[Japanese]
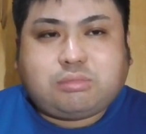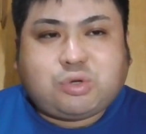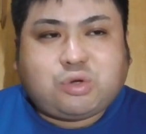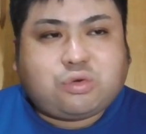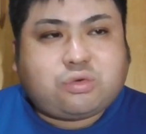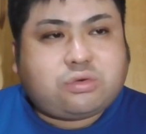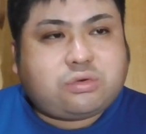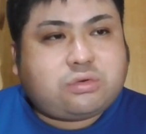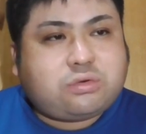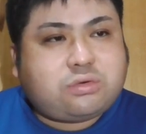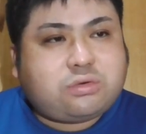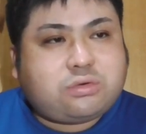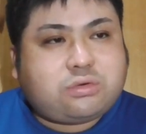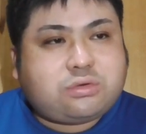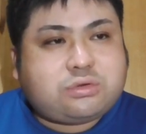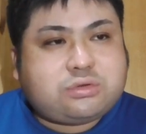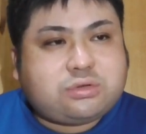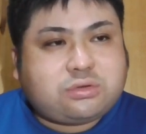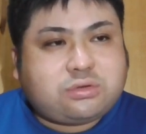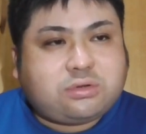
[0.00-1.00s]
まあ
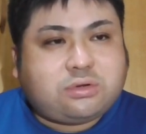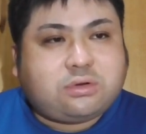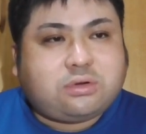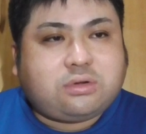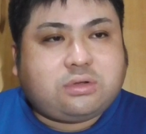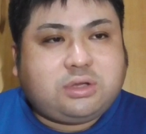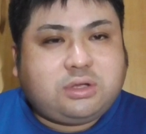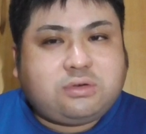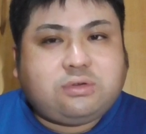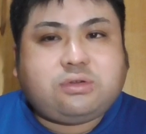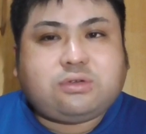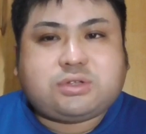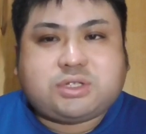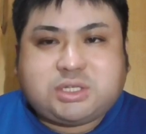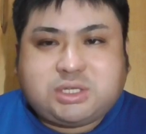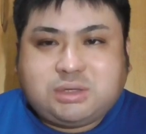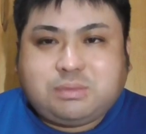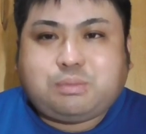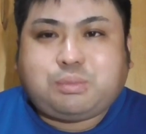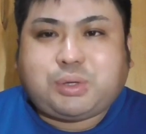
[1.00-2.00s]
ちょっといろいろ
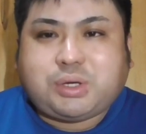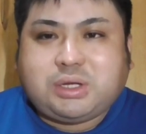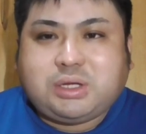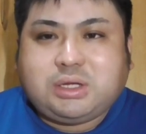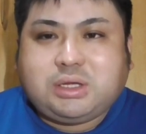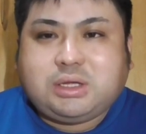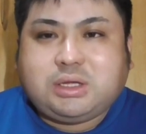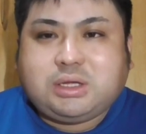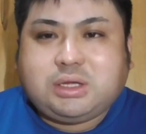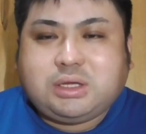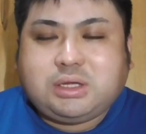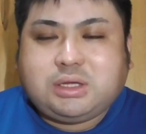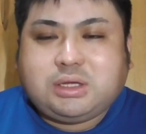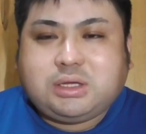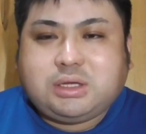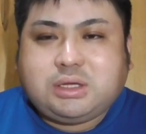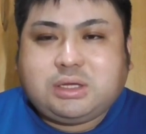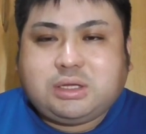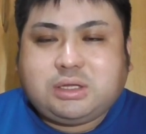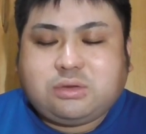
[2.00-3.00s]
心配
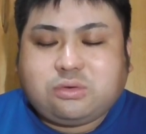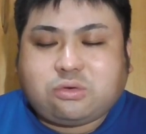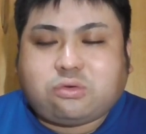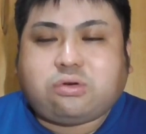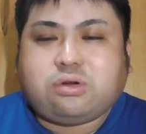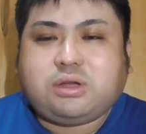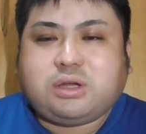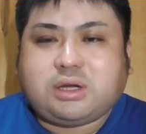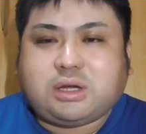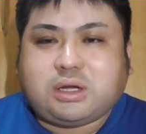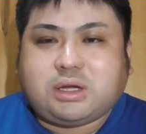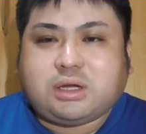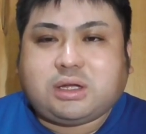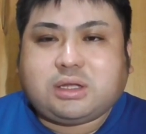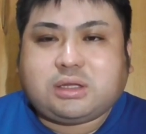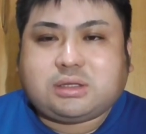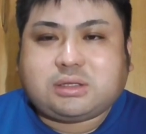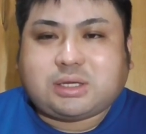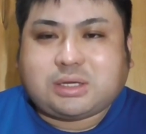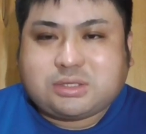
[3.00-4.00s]
の声が
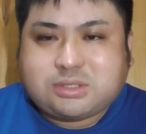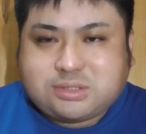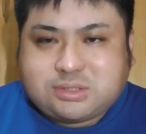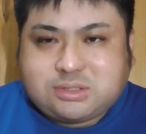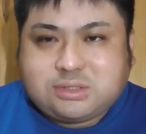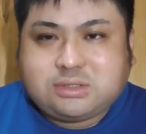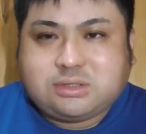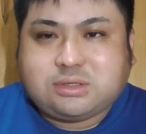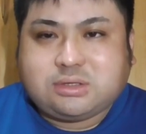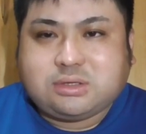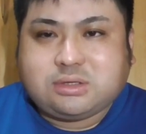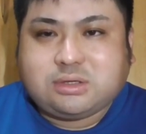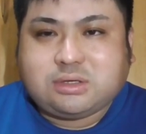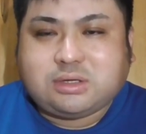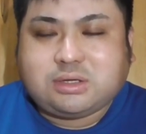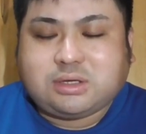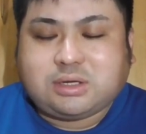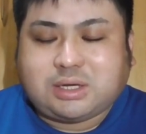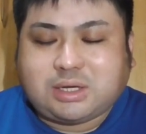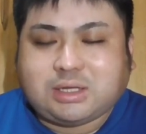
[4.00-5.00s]
多数
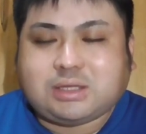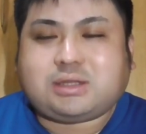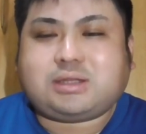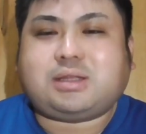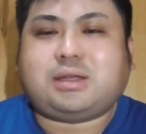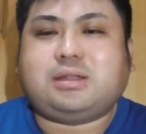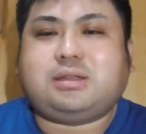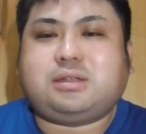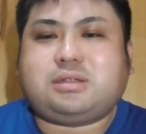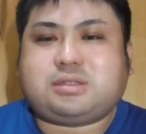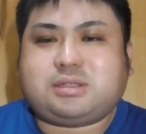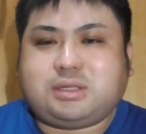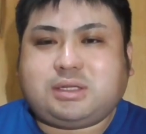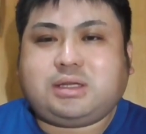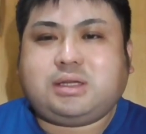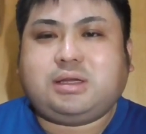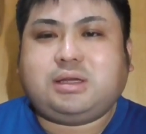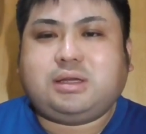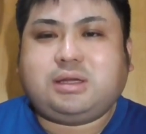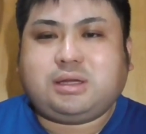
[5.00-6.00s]
あったんです
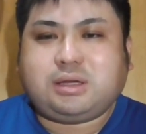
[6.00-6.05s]
ね。